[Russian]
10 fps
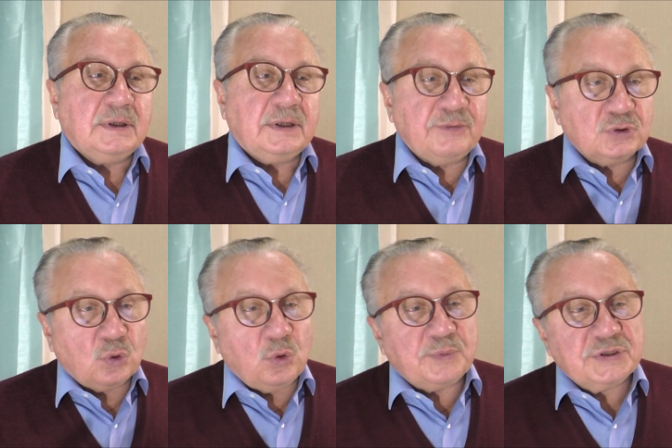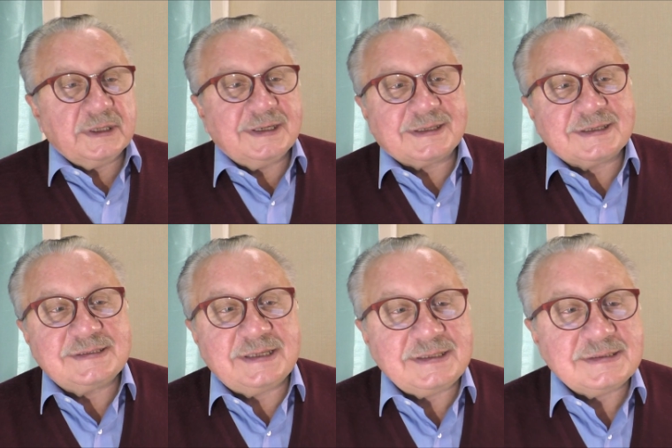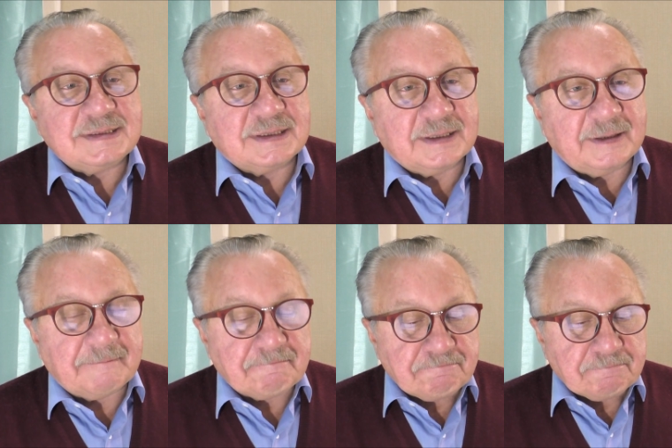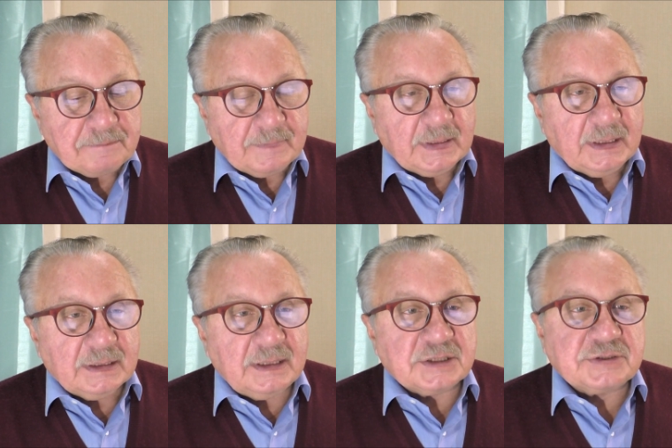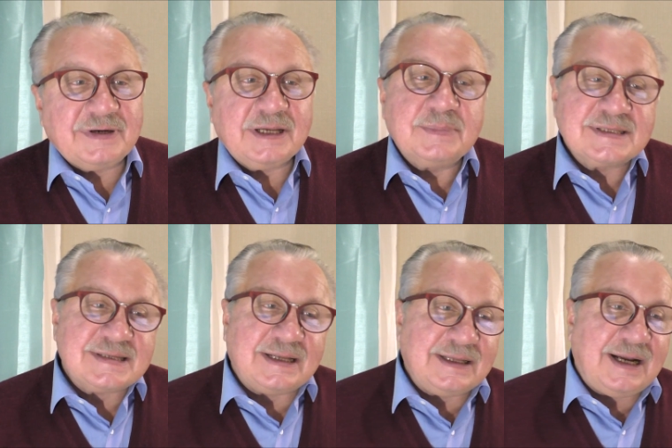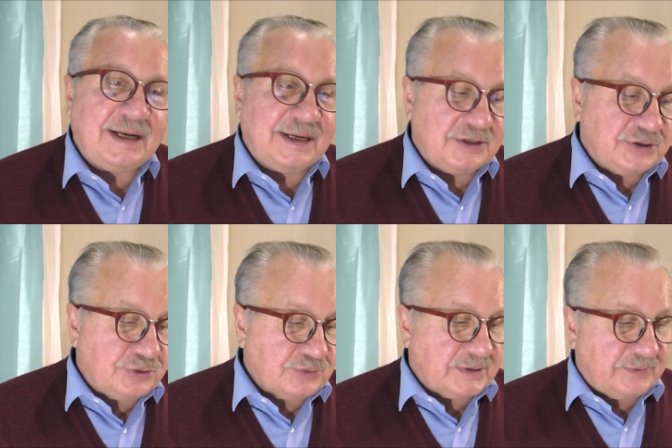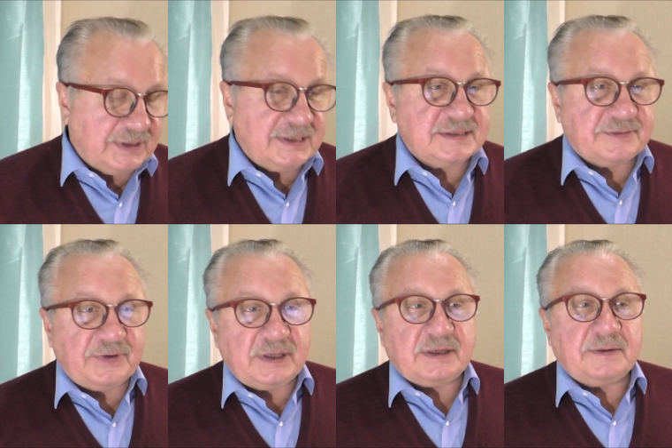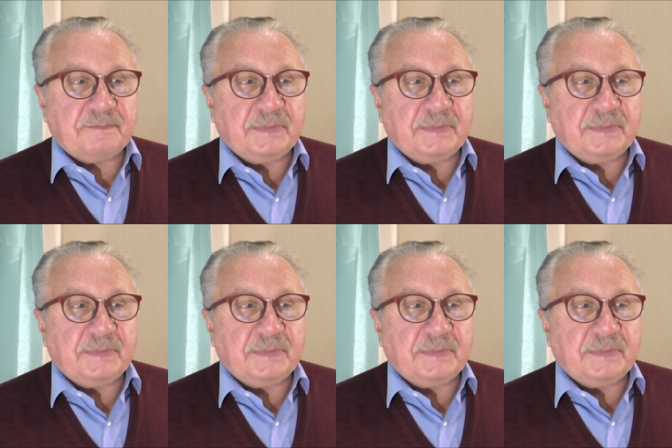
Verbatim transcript: И вот общей характеристикой нашего эмоциональной чувственной сферы